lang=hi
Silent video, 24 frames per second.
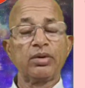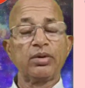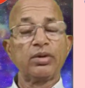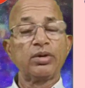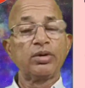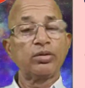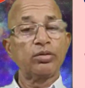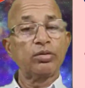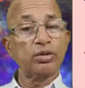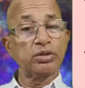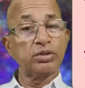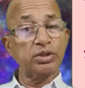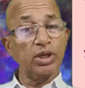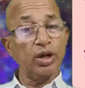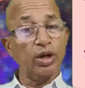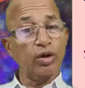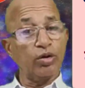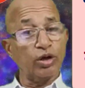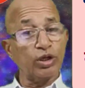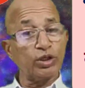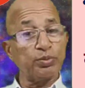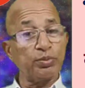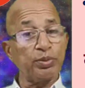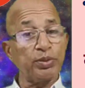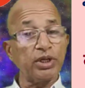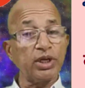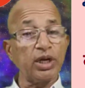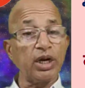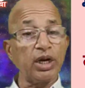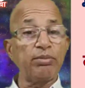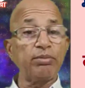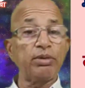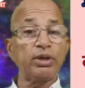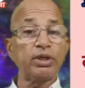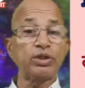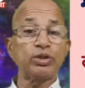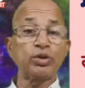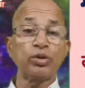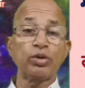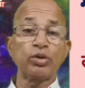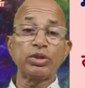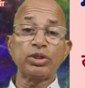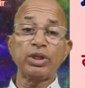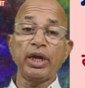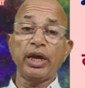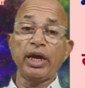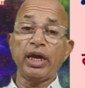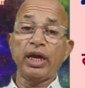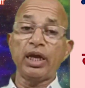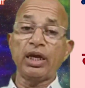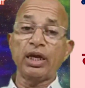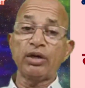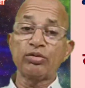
उसने हॉस्पिटल में छोड़ना है